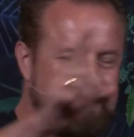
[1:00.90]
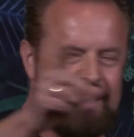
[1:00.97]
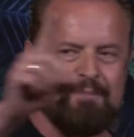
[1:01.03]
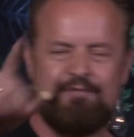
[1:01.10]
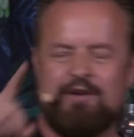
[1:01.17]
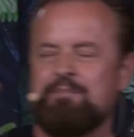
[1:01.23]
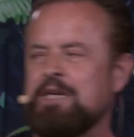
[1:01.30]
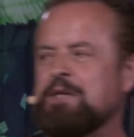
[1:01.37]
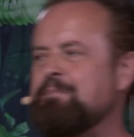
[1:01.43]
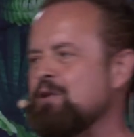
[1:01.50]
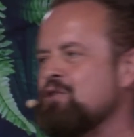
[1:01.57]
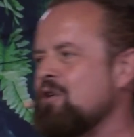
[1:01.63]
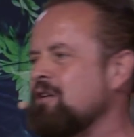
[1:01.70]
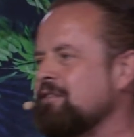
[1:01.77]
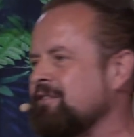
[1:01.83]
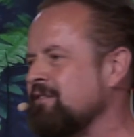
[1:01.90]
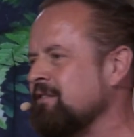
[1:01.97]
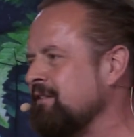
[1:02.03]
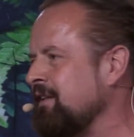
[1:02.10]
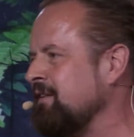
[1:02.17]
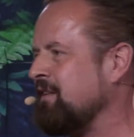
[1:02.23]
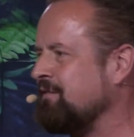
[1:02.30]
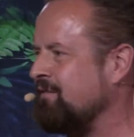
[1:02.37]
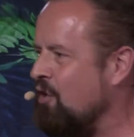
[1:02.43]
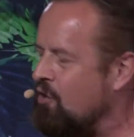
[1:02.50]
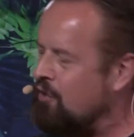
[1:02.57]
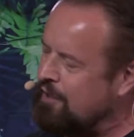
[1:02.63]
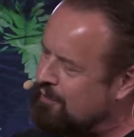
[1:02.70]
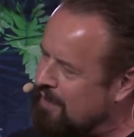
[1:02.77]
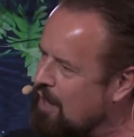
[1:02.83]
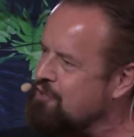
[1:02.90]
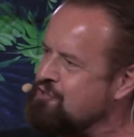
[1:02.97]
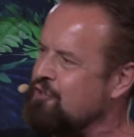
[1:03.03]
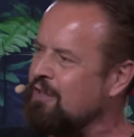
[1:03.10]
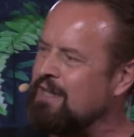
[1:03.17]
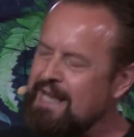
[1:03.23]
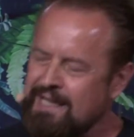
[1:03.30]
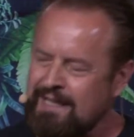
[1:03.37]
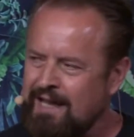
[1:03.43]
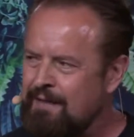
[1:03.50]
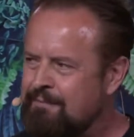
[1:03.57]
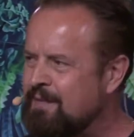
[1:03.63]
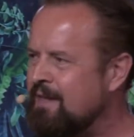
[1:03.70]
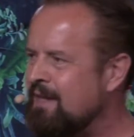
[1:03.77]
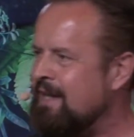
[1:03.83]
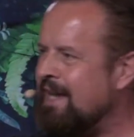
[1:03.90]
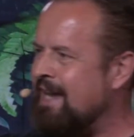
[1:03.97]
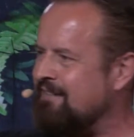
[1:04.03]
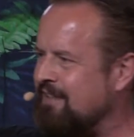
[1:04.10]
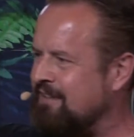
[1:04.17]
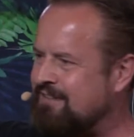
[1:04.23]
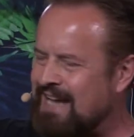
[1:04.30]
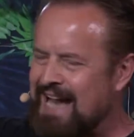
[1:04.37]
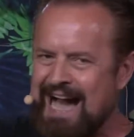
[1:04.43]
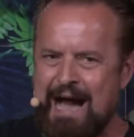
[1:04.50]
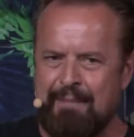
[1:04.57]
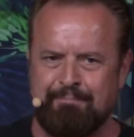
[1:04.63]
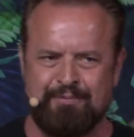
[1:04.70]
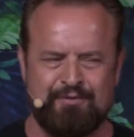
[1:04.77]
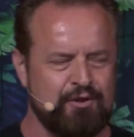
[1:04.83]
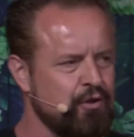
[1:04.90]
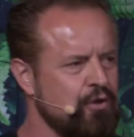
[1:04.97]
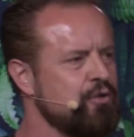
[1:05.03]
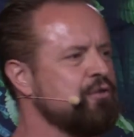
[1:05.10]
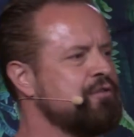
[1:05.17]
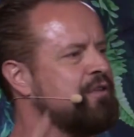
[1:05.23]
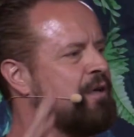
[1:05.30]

ich habe für mich beschlossen, diese Woche oder auch schon länger, es ist absolut